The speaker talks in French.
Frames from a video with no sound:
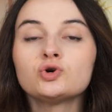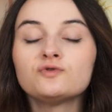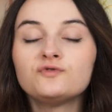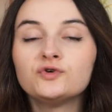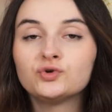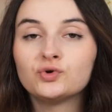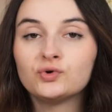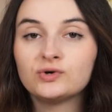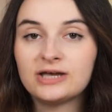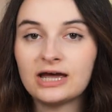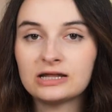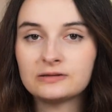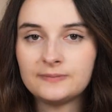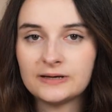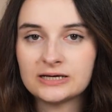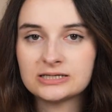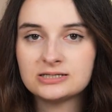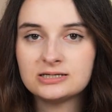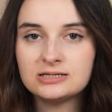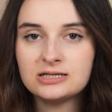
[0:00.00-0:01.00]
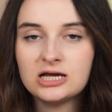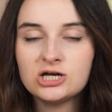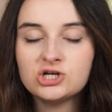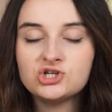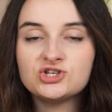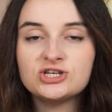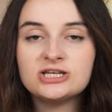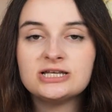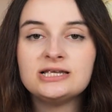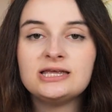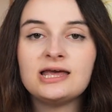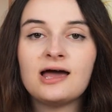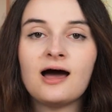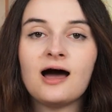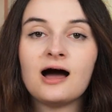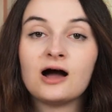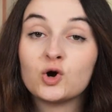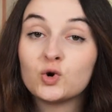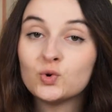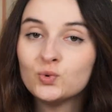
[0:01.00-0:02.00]
Sur votre carte personnage, il y
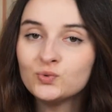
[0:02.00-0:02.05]
a un